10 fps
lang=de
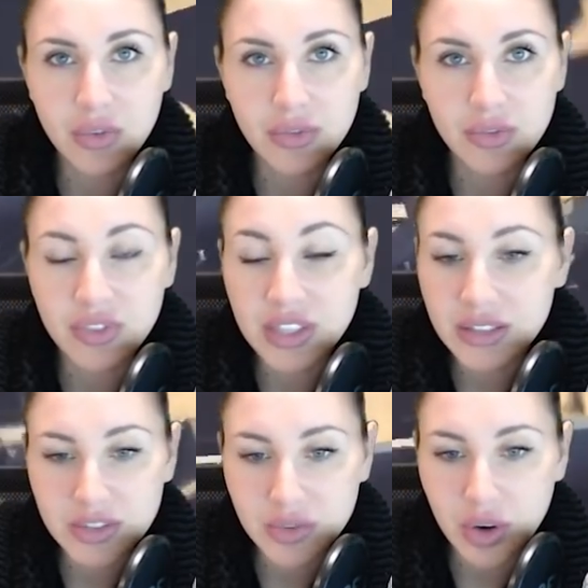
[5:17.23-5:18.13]
auf,
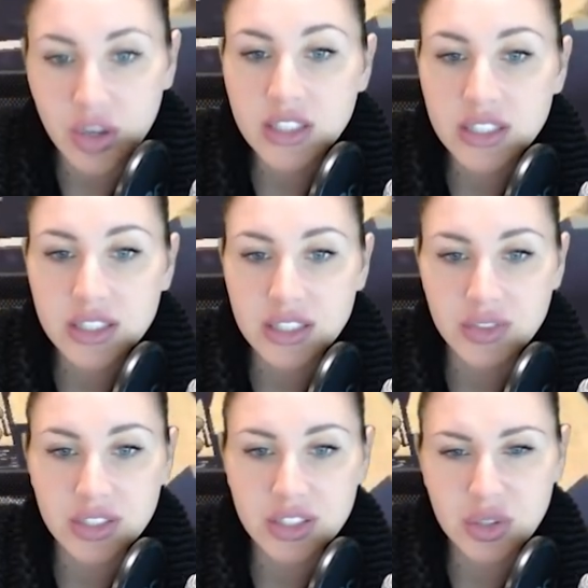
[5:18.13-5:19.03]
wie es für euch ist.
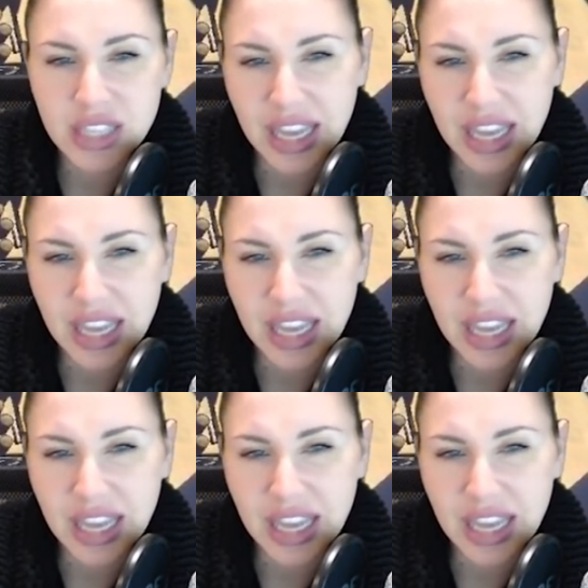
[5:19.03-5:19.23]
Ich finde so